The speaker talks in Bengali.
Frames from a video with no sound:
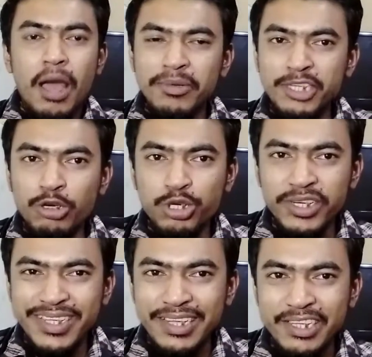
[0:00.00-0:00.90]
আমি যে
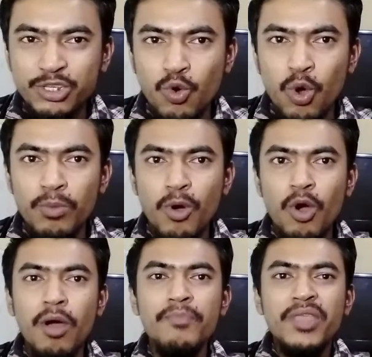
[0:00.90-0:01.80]
ওষুধটি সাজেস্ট করবো
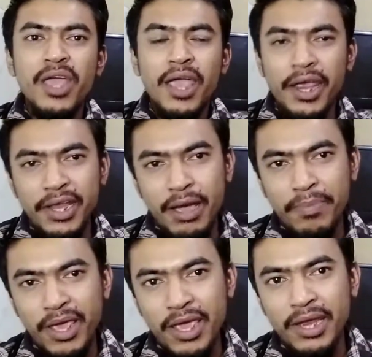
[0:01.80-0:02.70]
এটি
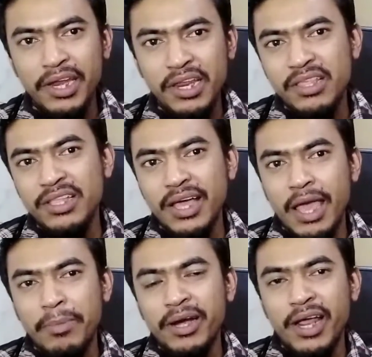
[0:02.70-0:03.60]
আপনি নির্দ্বিধায়
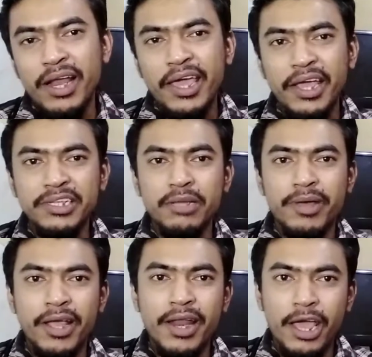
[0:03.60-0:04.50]
একবারে টানা খেয়ে যেতে
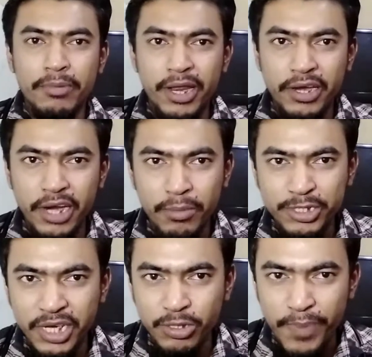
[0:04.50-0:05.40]
পারেন একেবারেই নিরাপদ
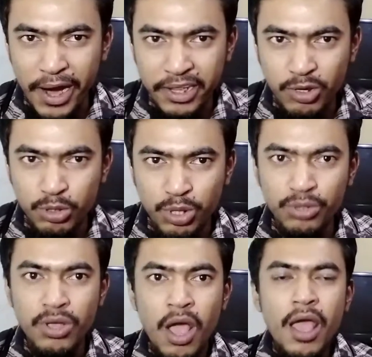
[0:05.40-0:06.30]
যেহেতু প্রাকৃতিক
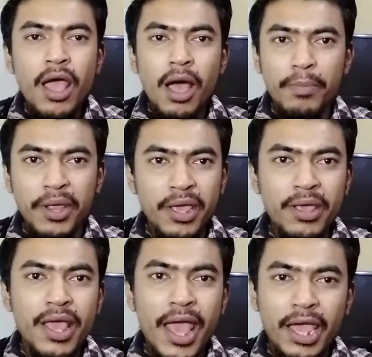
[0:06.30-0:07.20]
ওষুধ আপনি
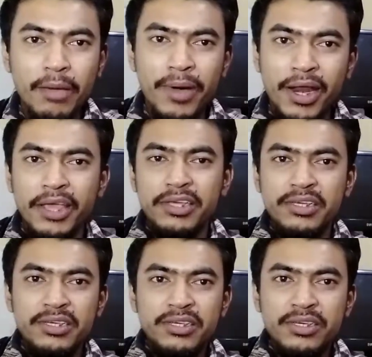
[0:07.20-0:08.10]
একেবারেই
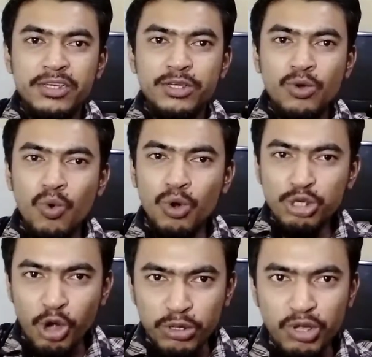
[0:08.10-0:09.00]
কোনো
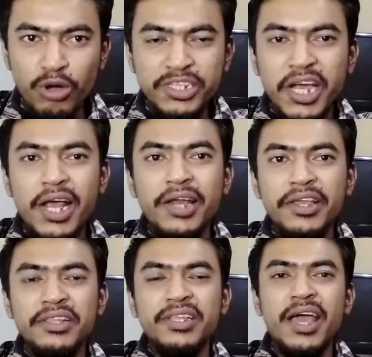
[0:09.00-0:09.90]
সন্দেহ ছাড়া
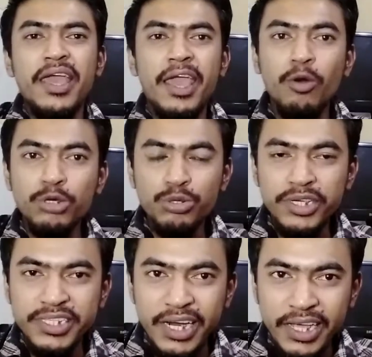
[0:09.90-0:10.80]
নির্দ্বিধায় এই
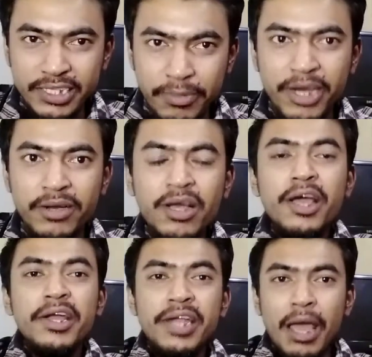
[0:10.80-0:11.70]
ওষুধটি চালিয়ে যাবেন
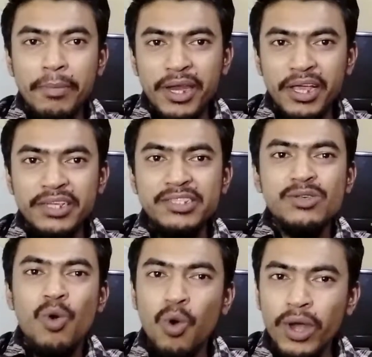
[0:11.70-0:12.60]
ডায়াবেটিস
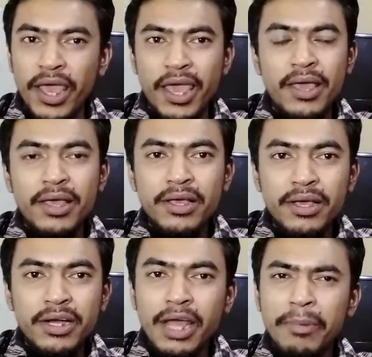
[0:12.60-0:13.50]
হলে
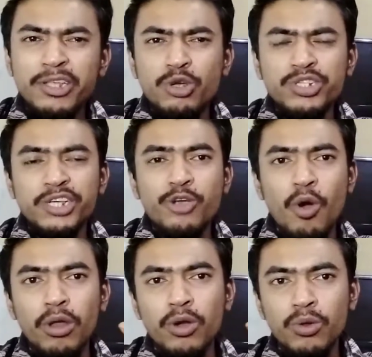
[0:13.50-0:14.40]
ডায়াবেটিস হচ্ছে
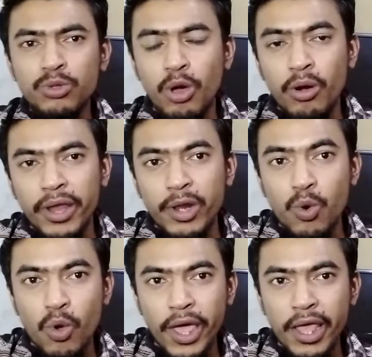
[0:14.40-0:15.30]
সকল ধরনের
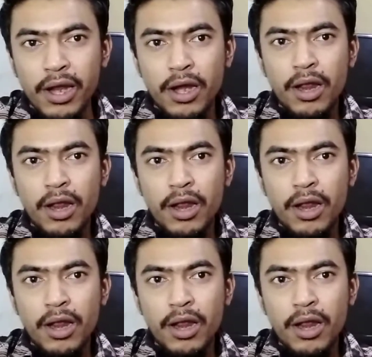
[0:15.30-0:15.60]
রোগের